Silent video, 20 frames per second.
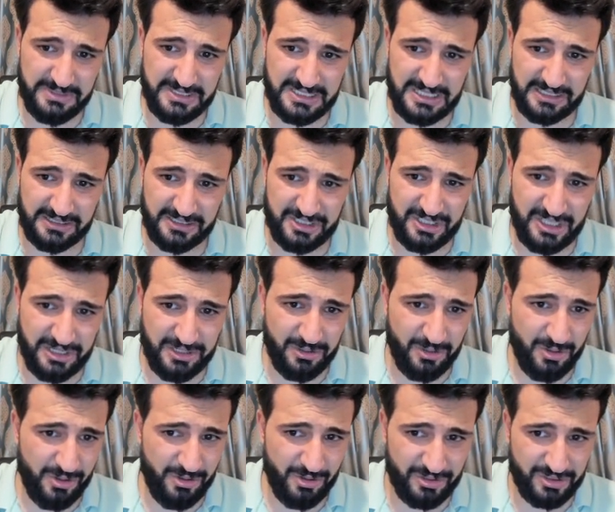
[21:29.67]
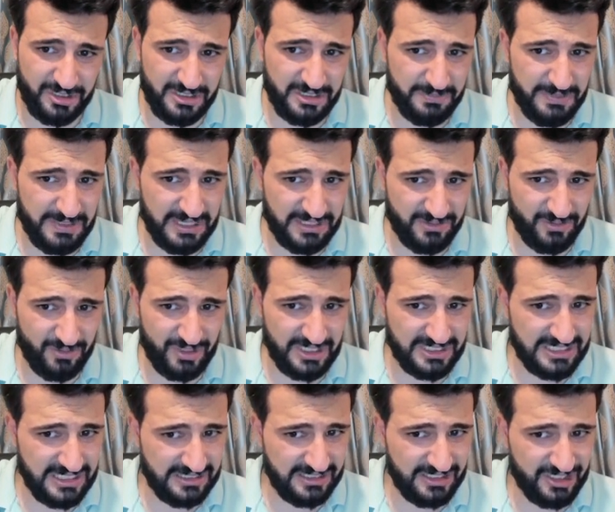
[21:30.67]
satışları görüyorsunuz. Biraz önce
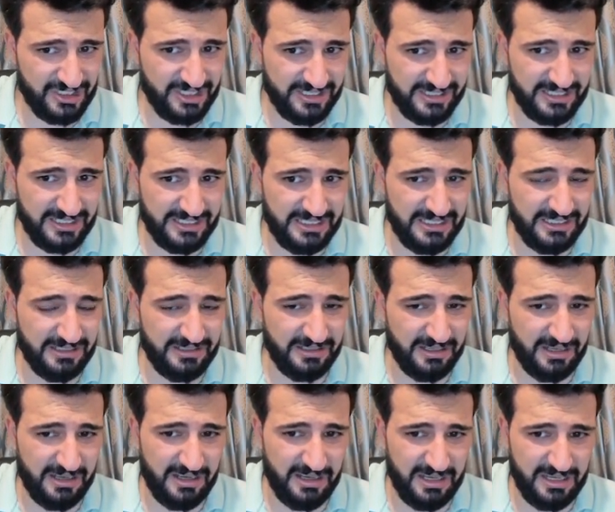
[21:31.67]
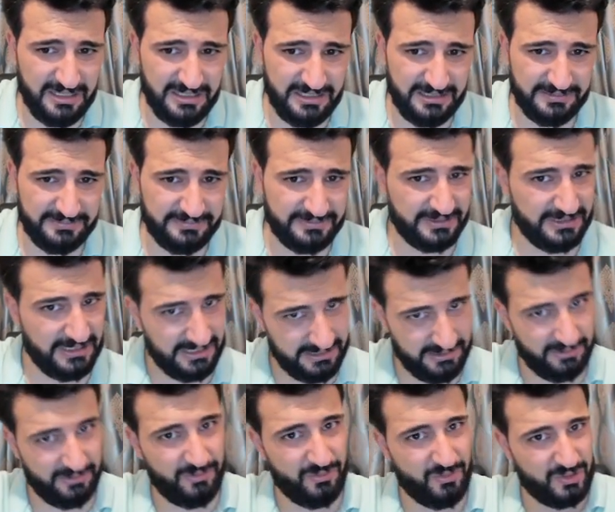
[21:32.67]
satışlardaki
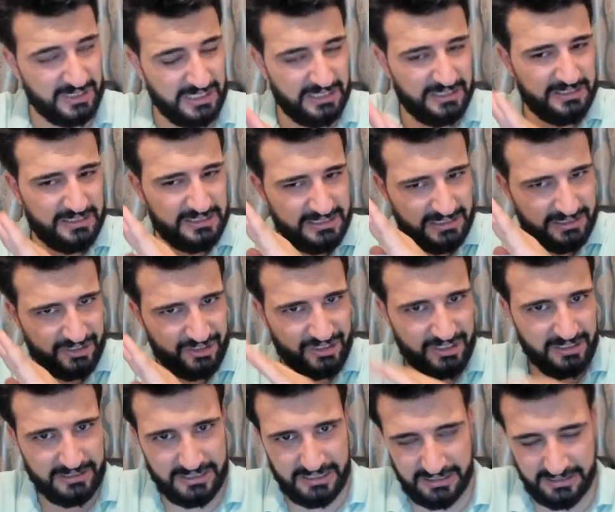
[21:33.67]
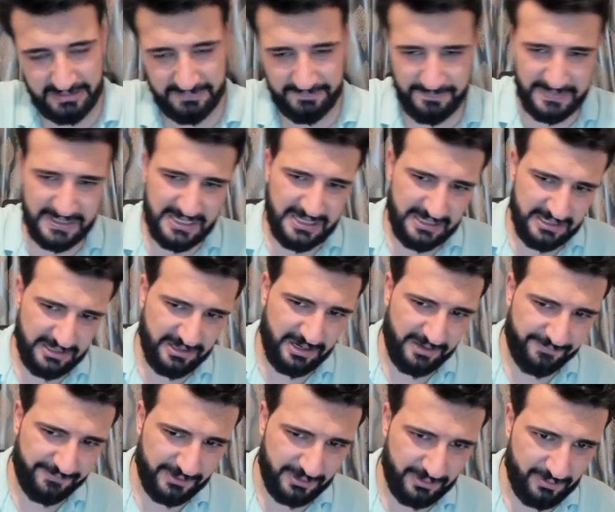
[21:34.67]
yani güzel satıştaki
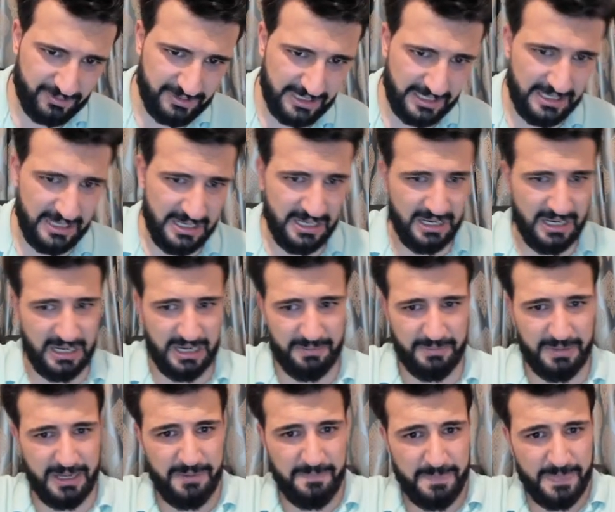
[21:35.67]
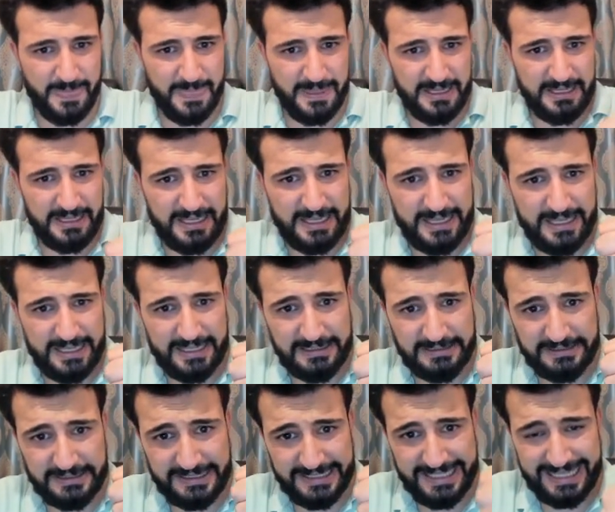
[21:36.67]
grafik güzel. Ama e,
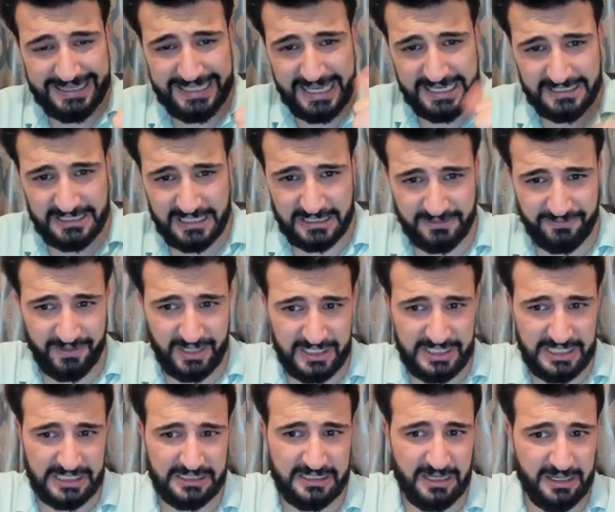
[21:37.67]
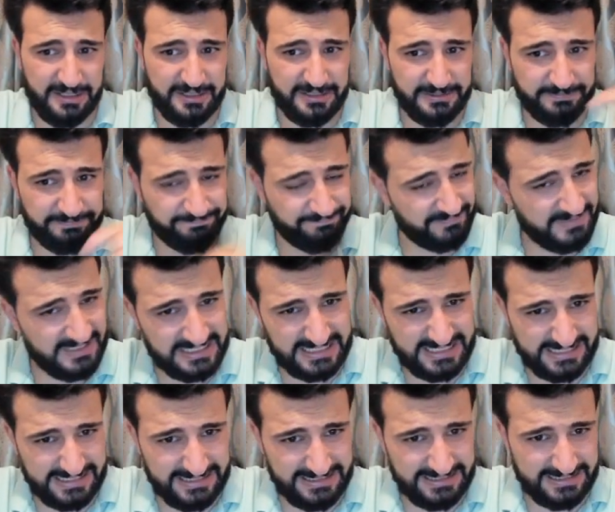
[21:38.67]
net esas faaliyet karı
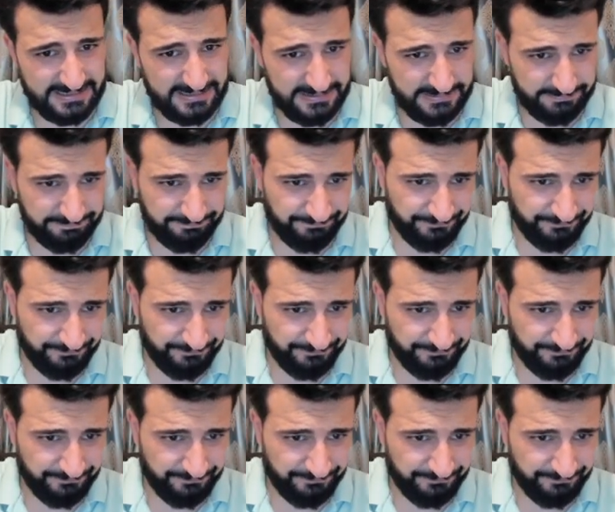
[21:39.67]
sıkıntılı.